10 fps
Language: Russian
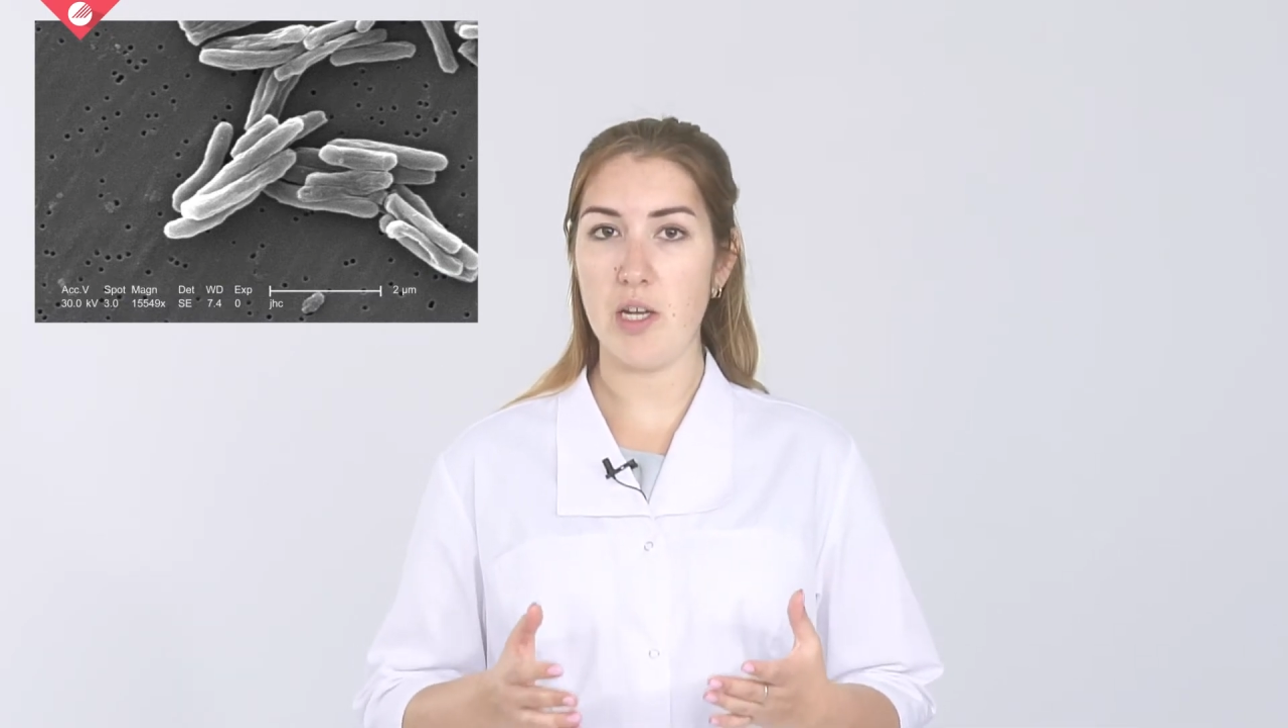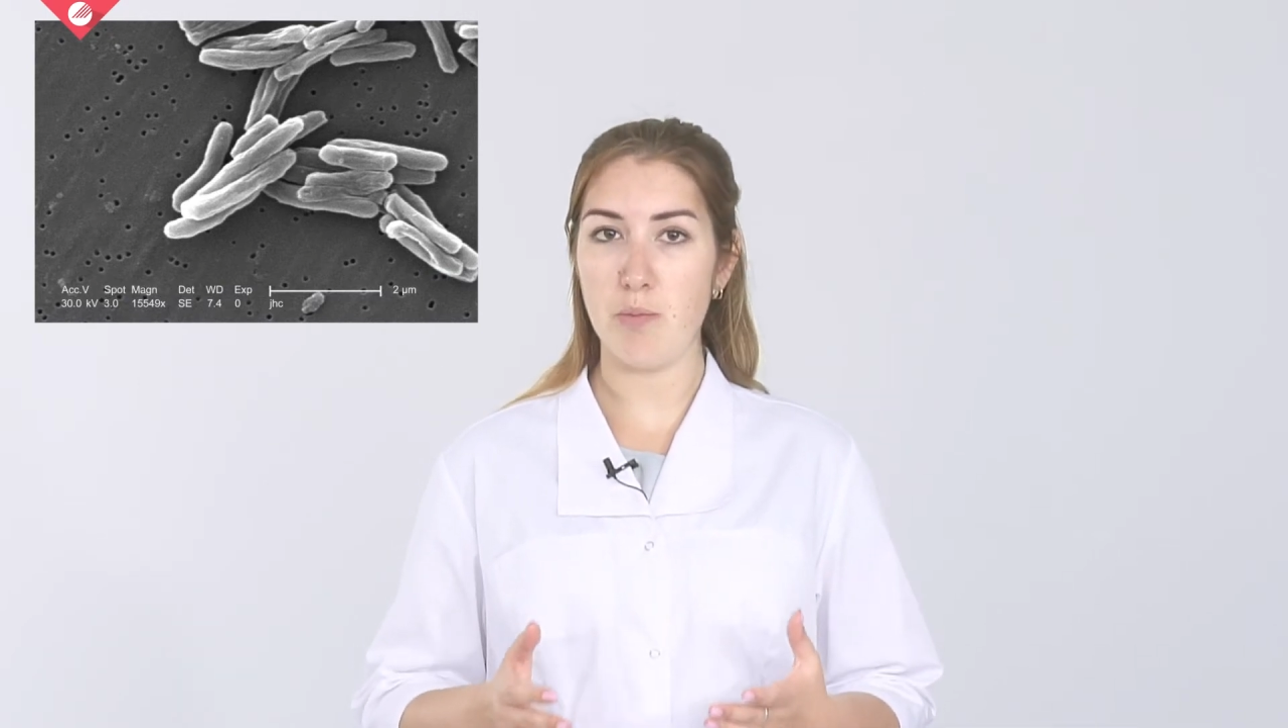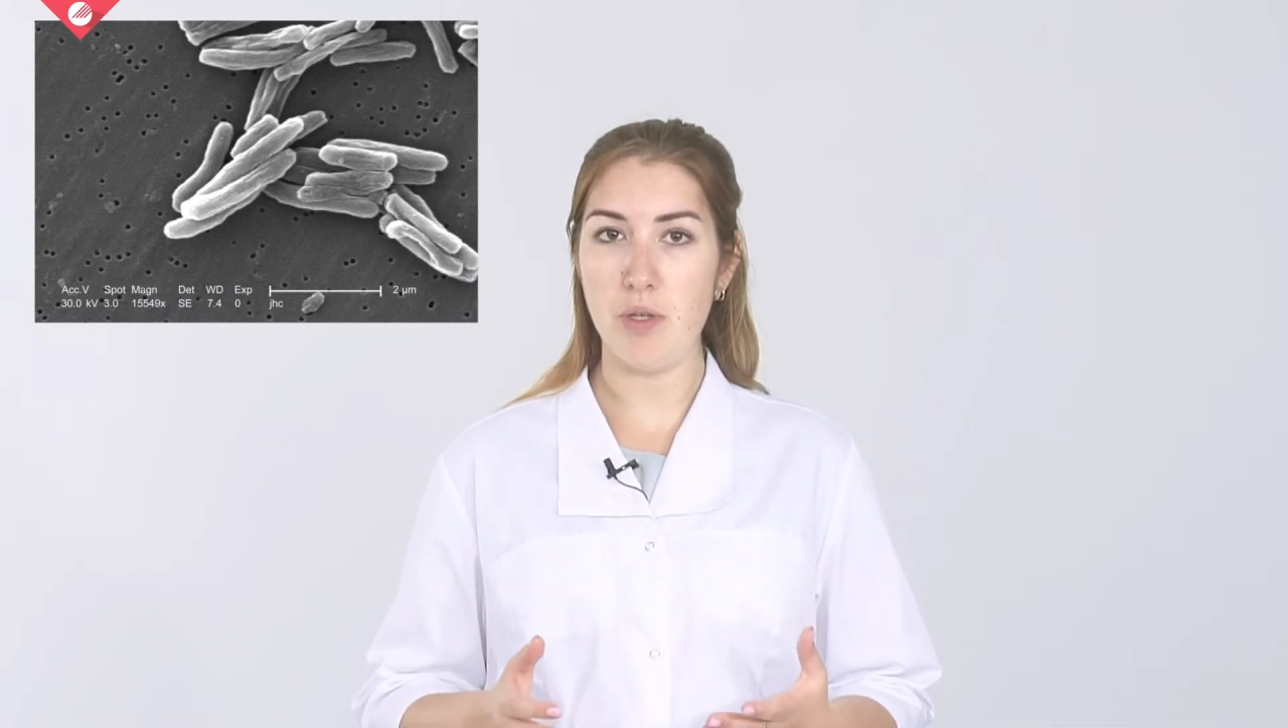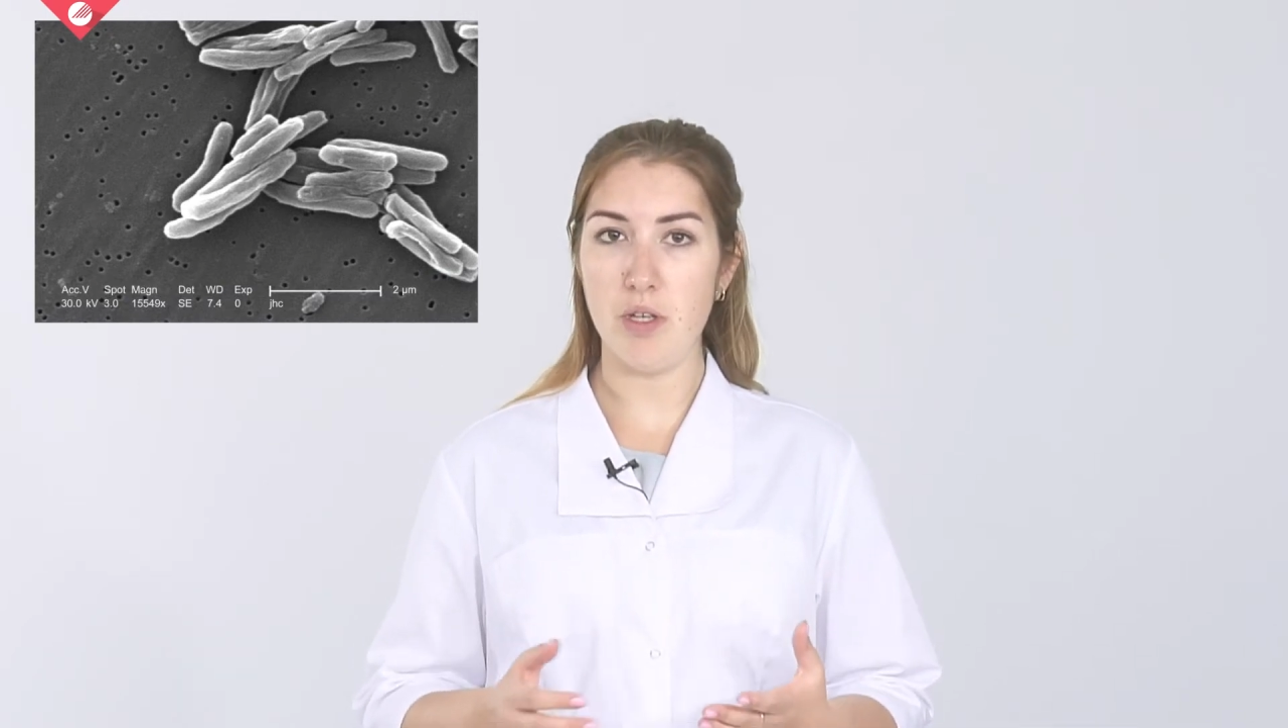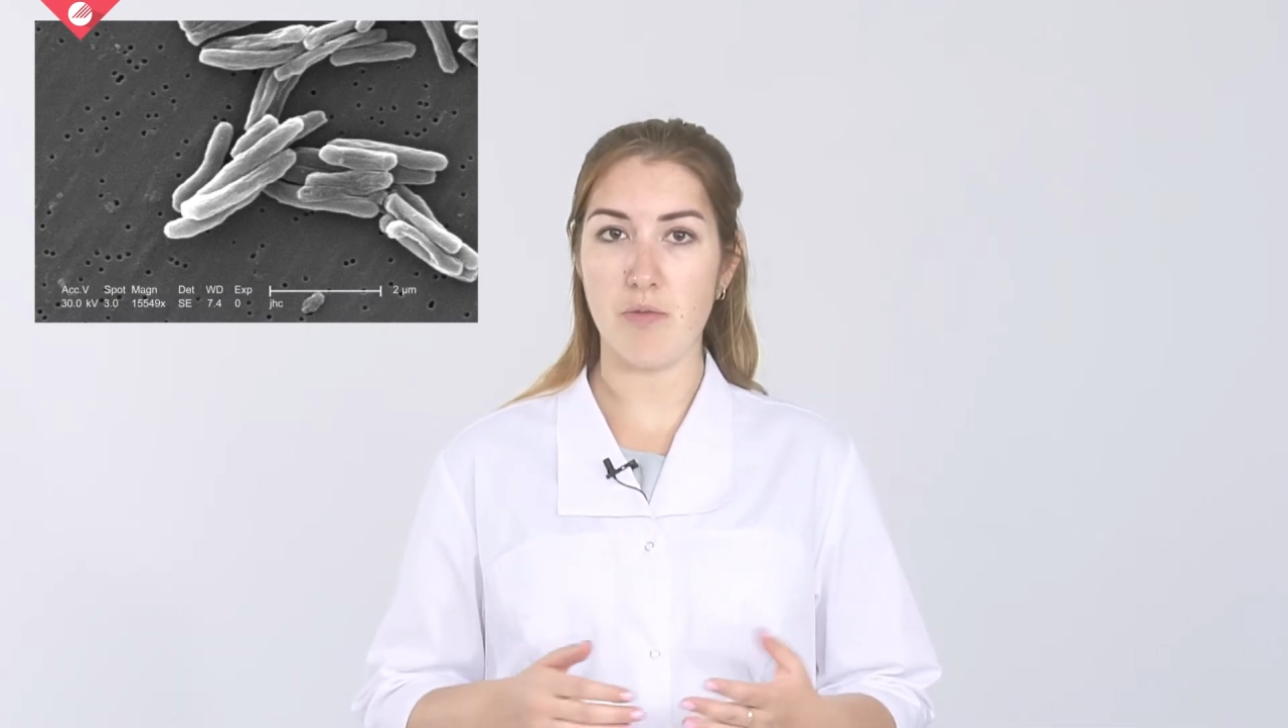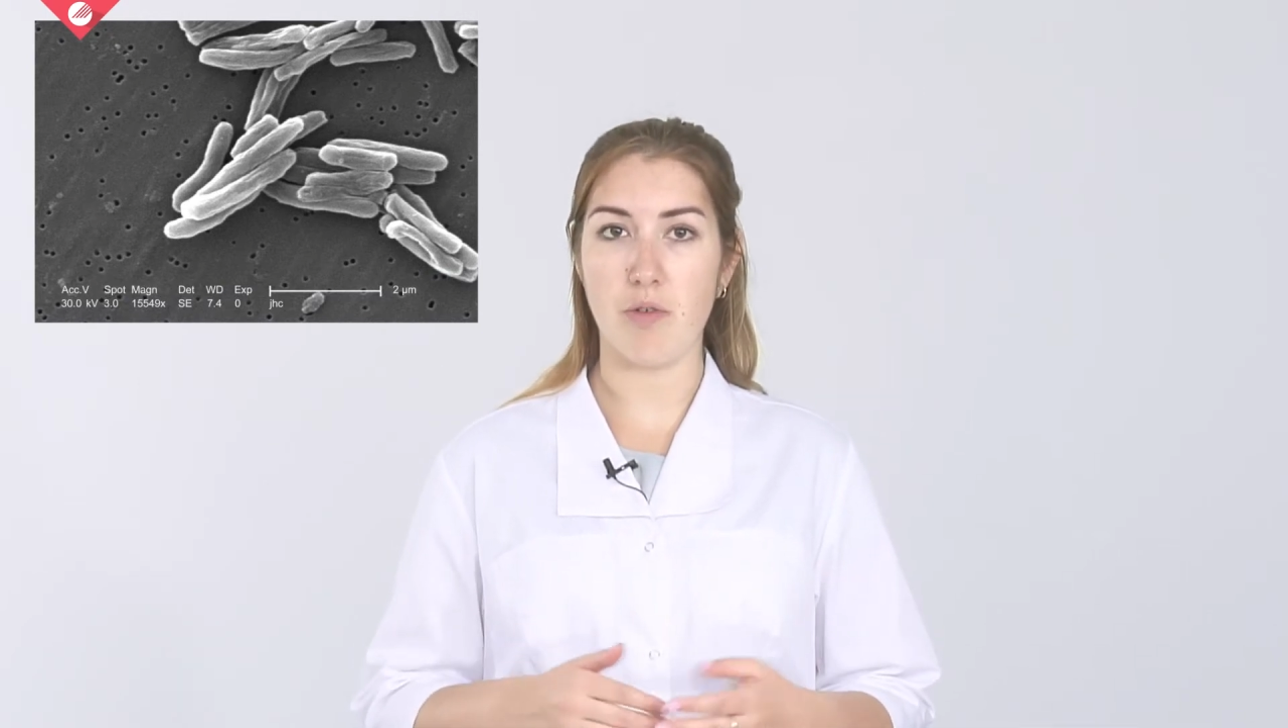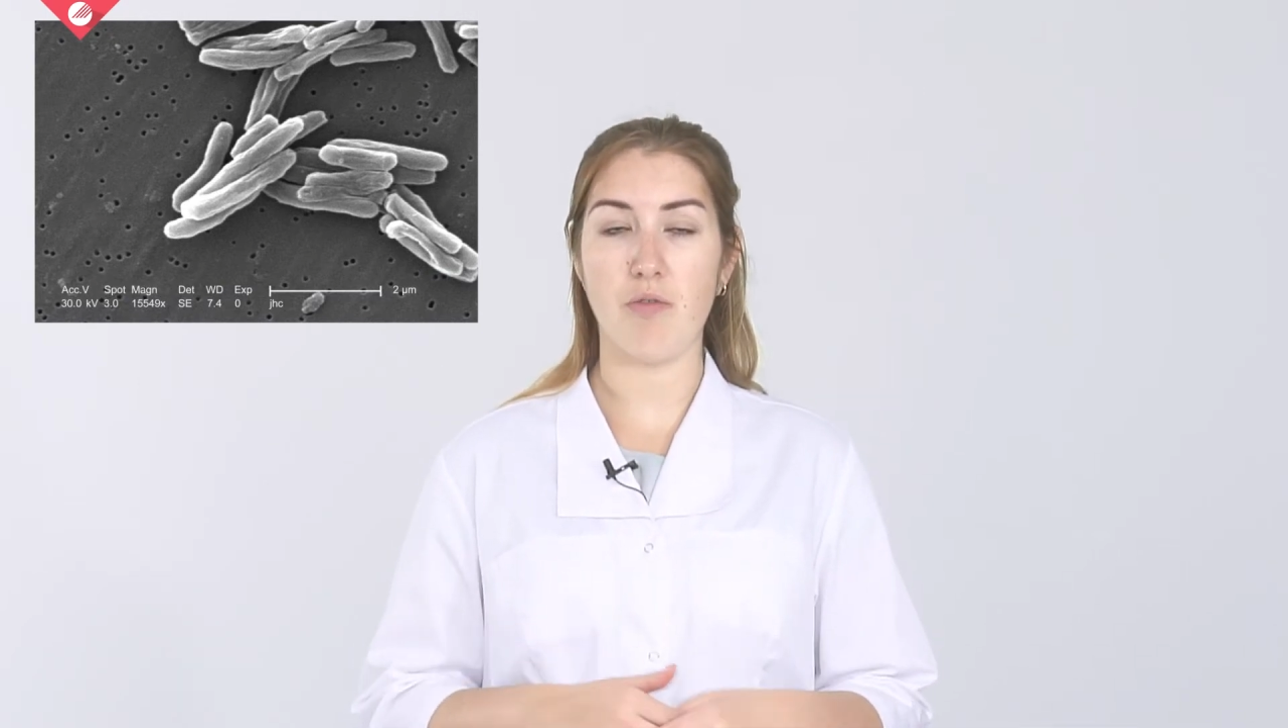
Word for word: липидов